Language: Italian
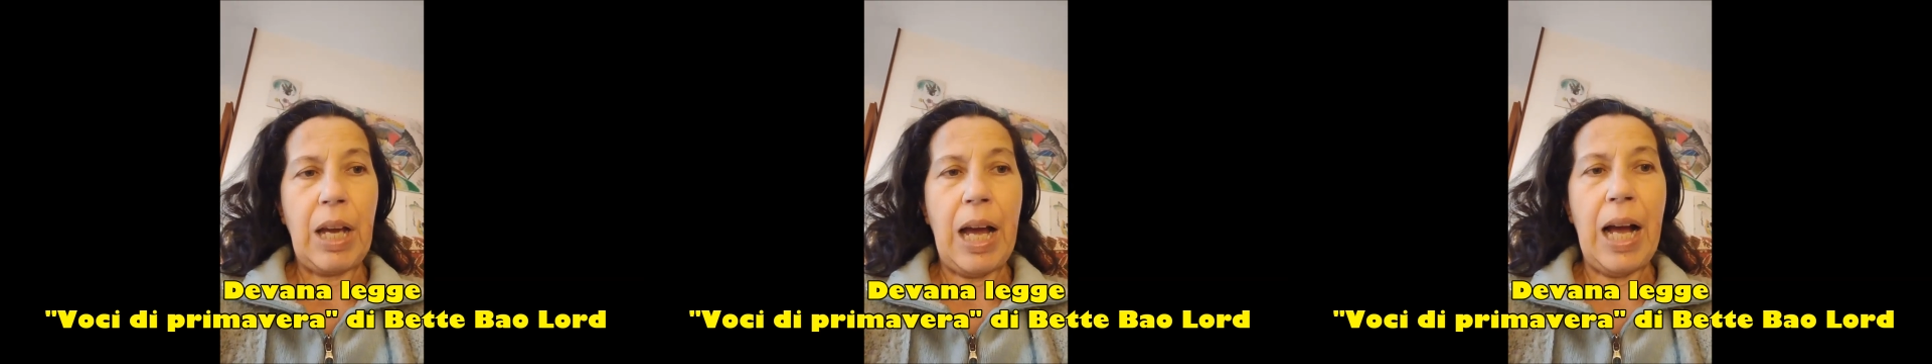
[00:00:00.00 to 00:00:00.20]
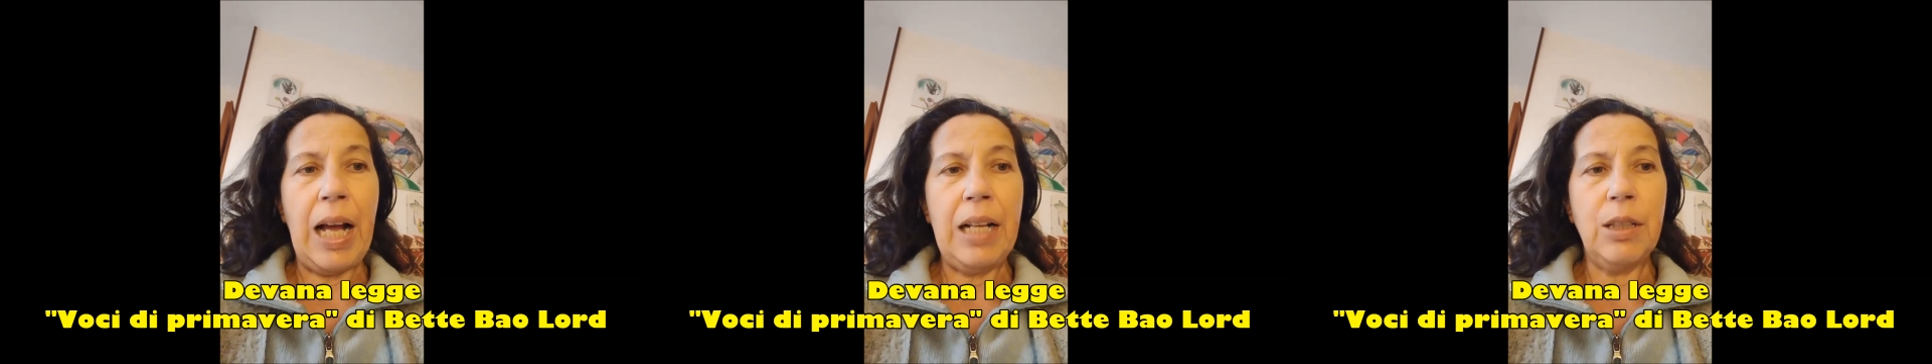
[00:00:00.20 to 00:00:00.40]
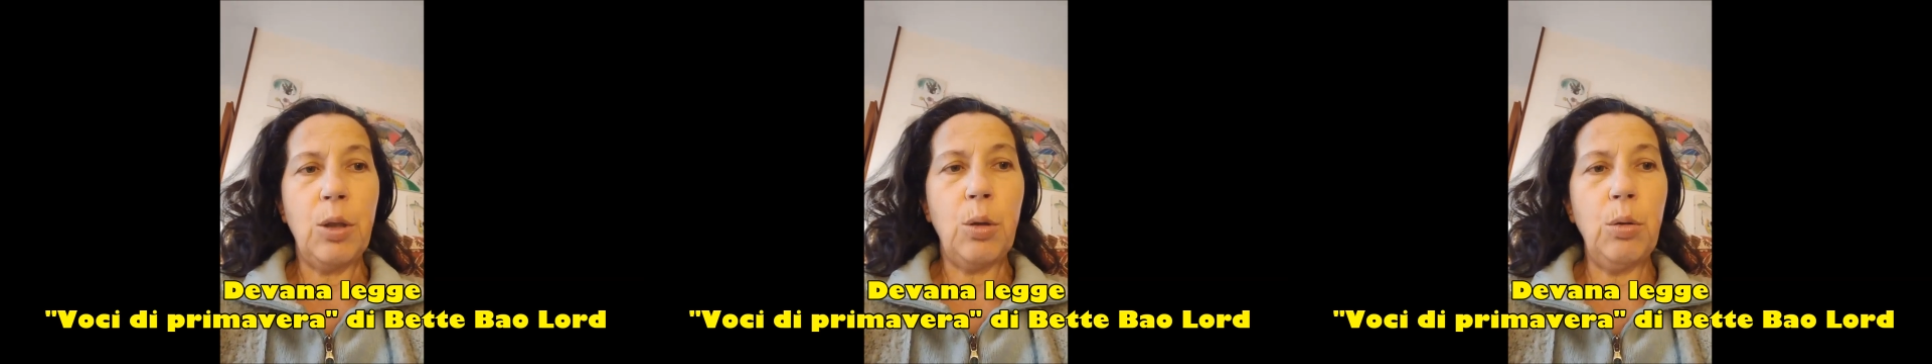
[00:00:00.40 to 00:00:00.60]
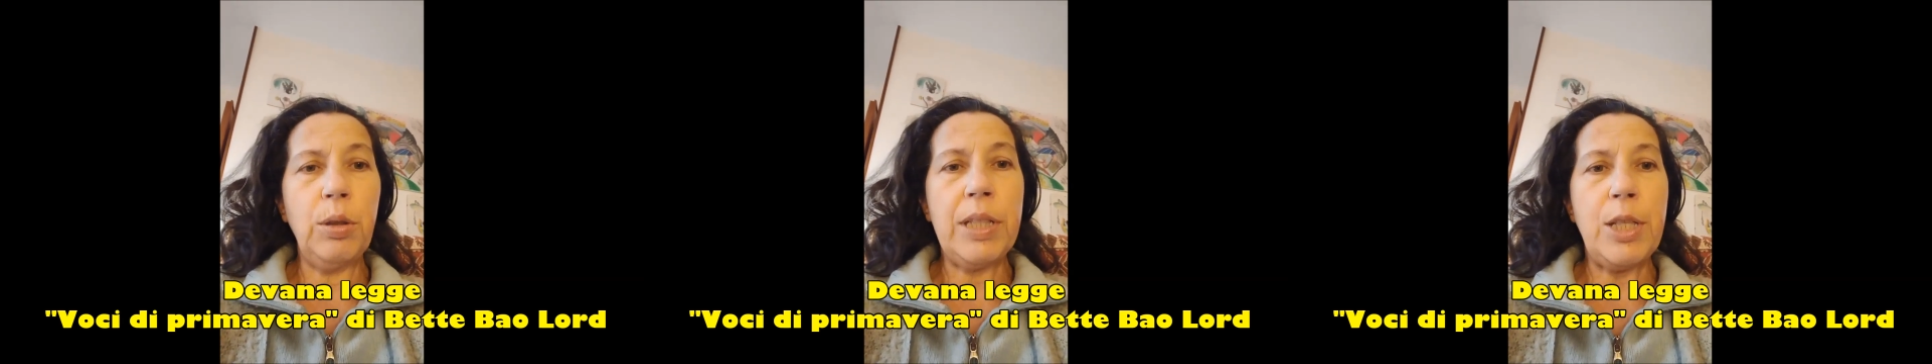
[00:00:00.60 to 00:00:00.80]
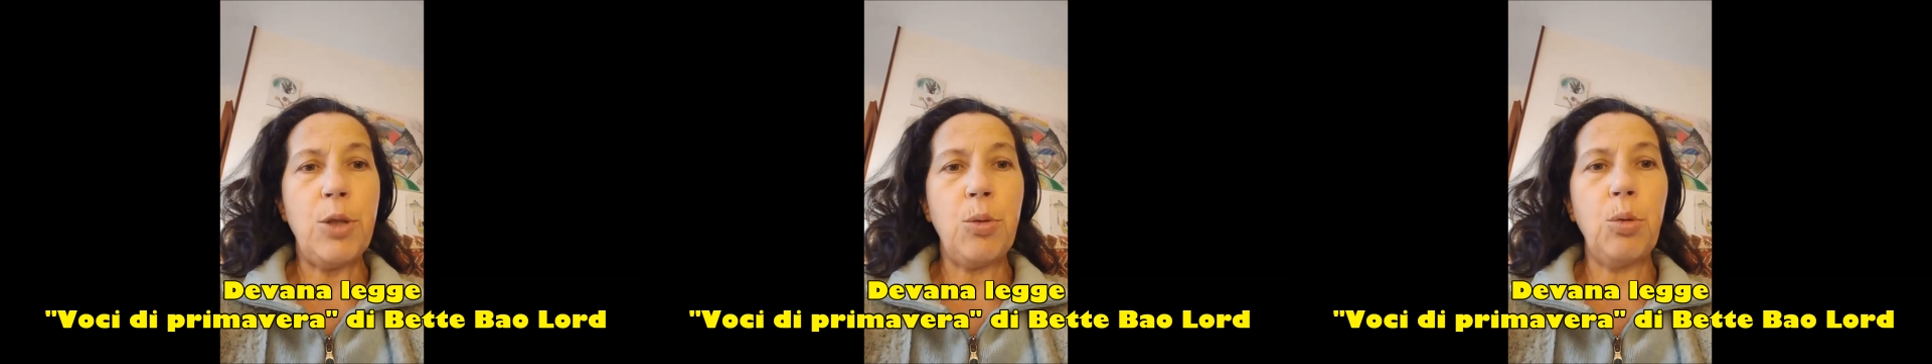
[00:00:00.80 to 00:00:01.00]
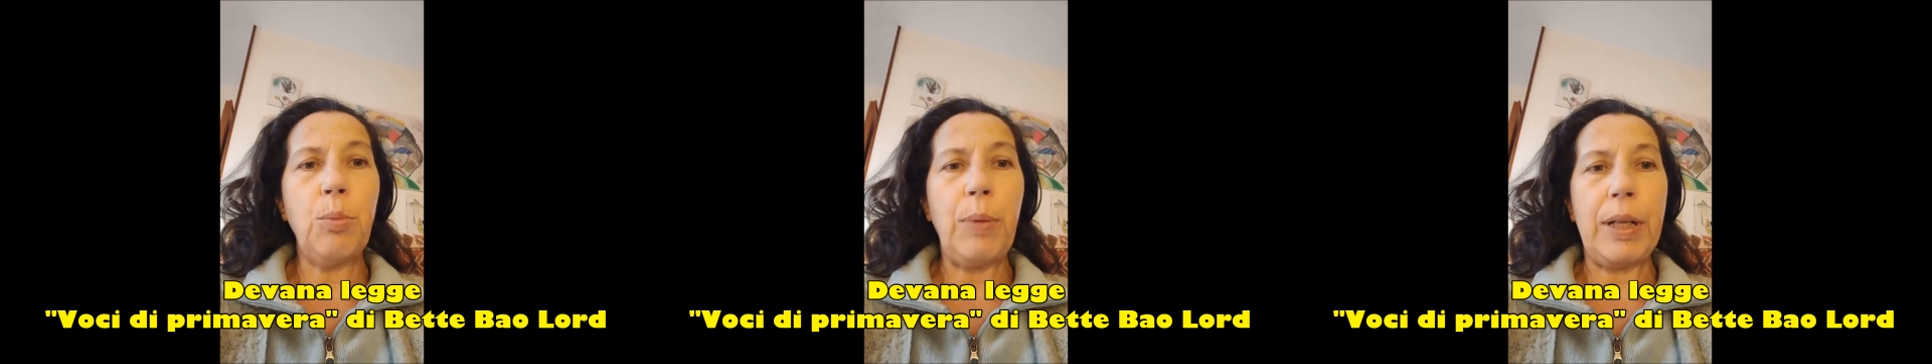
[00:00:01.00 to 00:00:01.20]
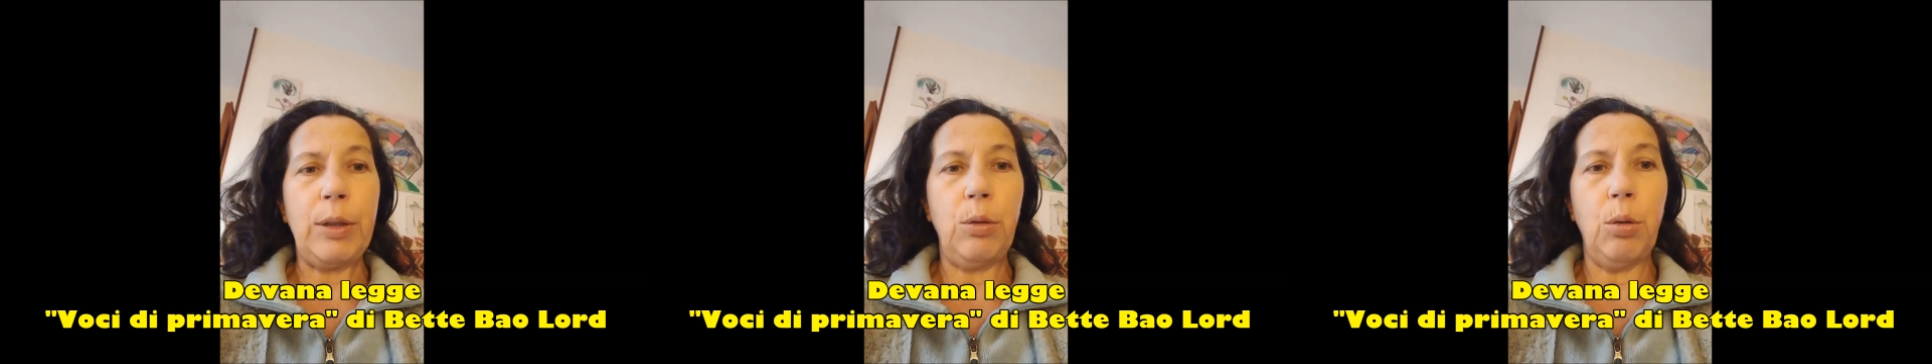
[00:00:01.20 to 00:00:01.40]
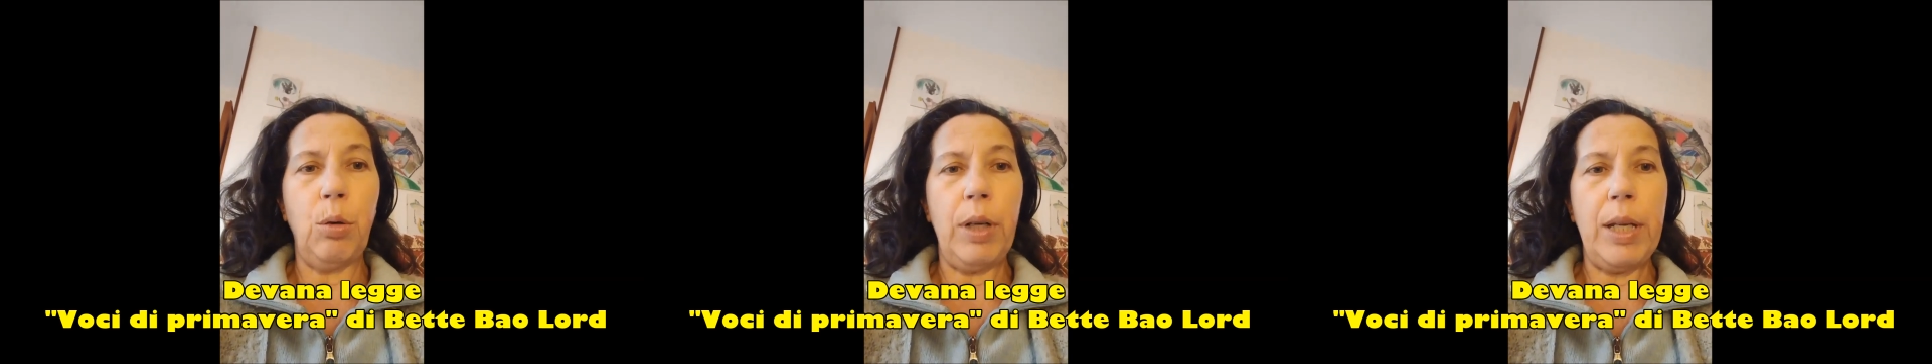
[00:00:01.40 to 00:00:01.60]
alcuni
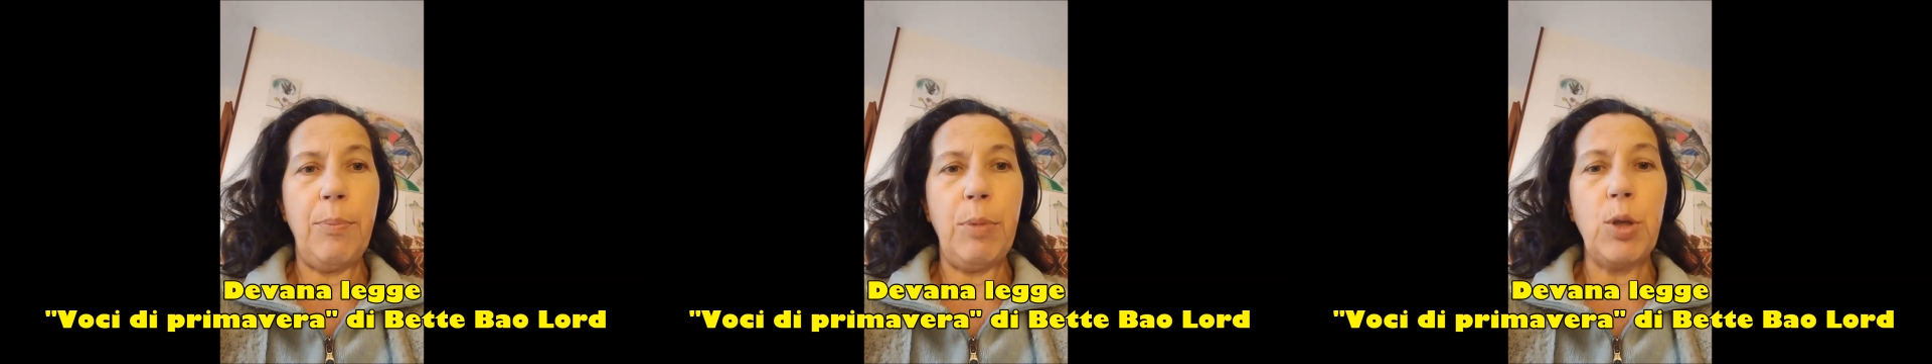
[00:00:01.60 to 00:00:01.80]
stupratori